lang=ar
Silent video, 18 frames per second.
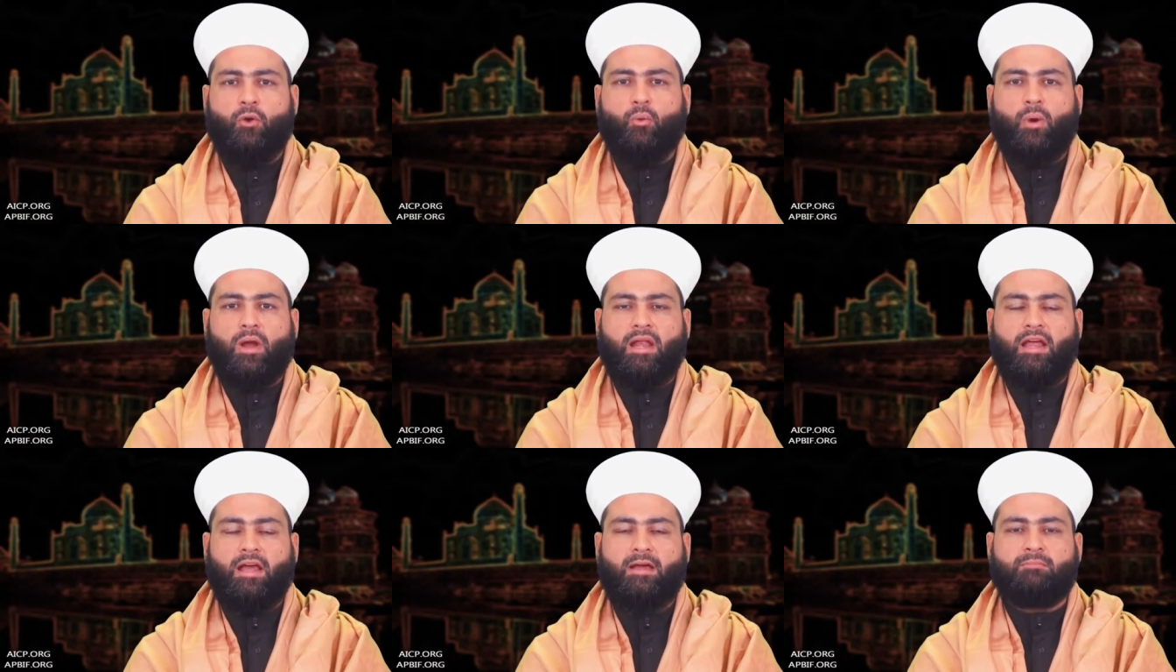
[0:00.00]

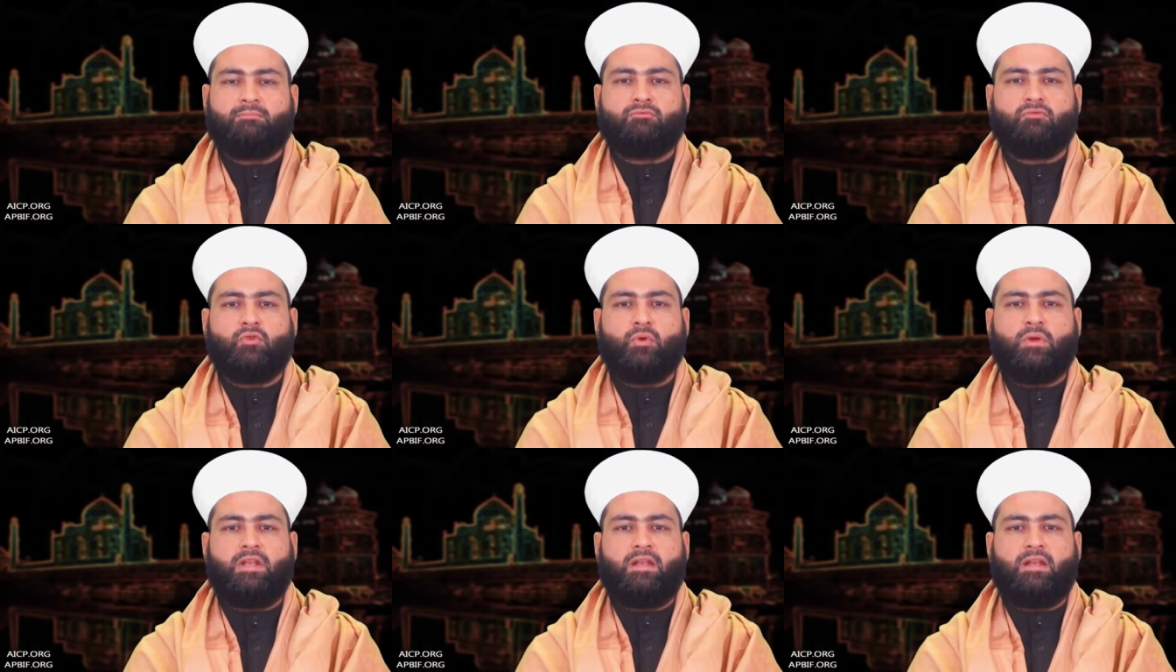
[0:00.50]

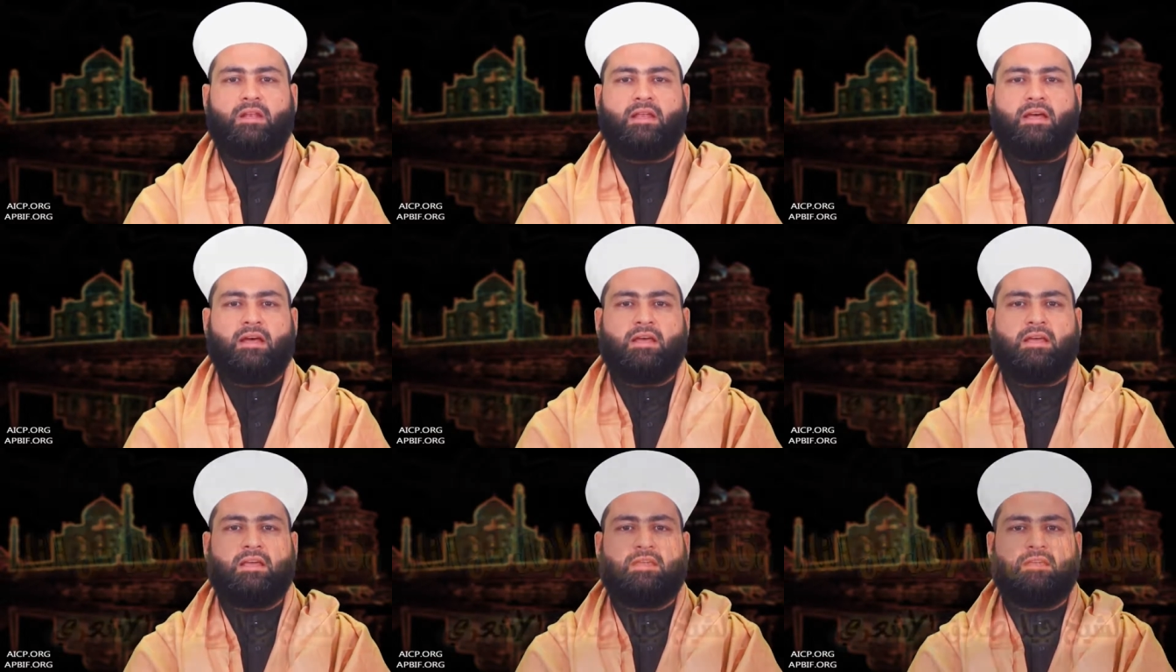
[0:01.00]
والحمد
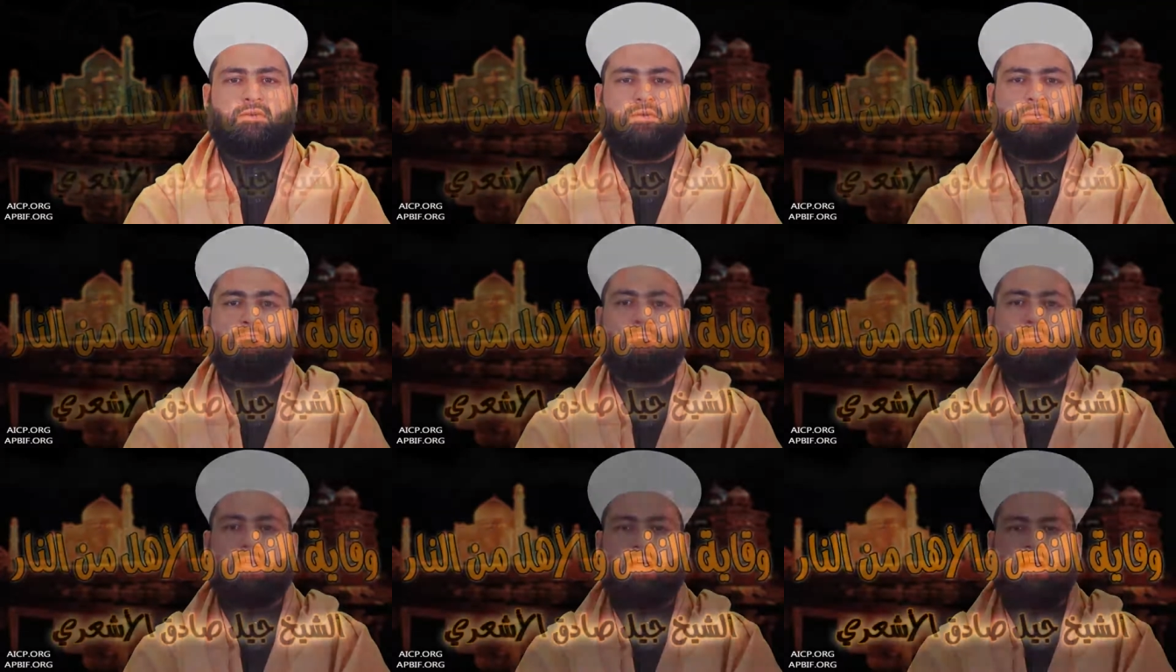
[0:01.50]
لله رب